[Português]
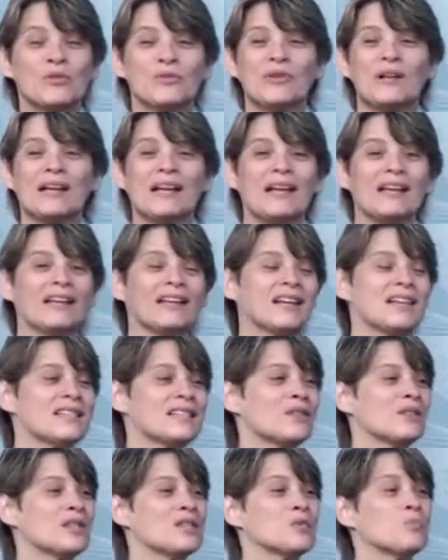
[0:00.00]
de falar na né,
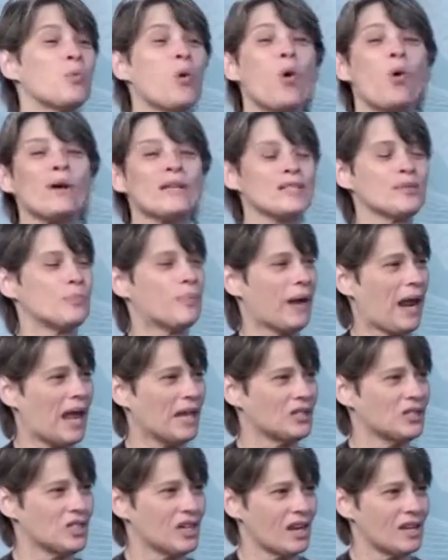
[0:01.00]
questão das boas
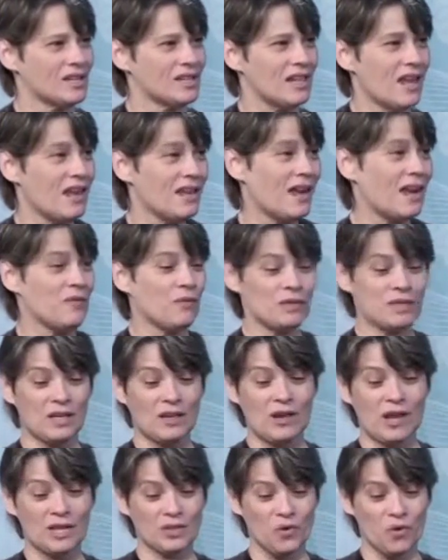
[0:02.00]
práticas, né? E aí
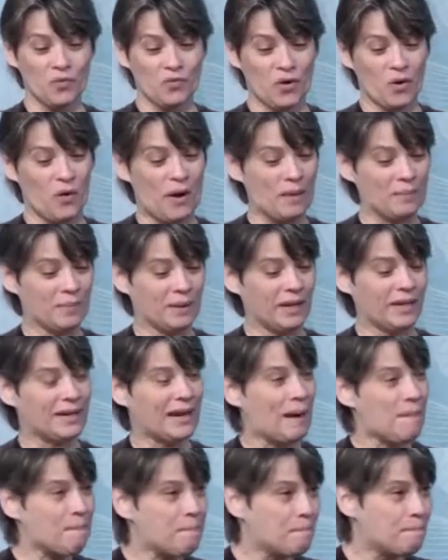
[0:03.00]
você resolveu abrir
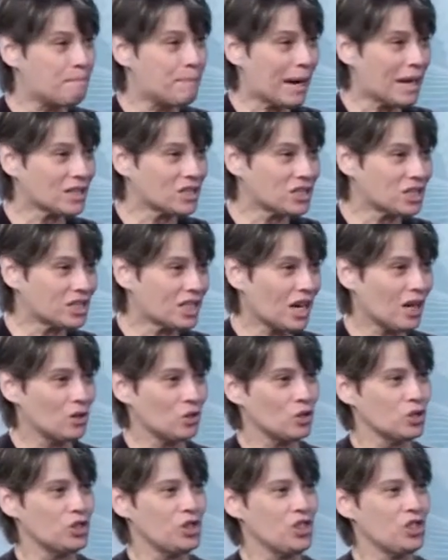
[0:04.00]
a prática
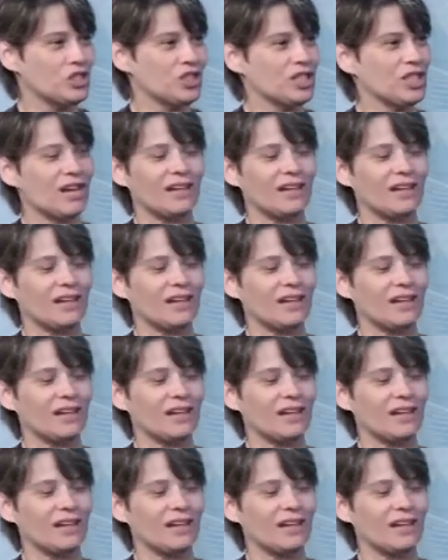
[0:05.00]
é logística.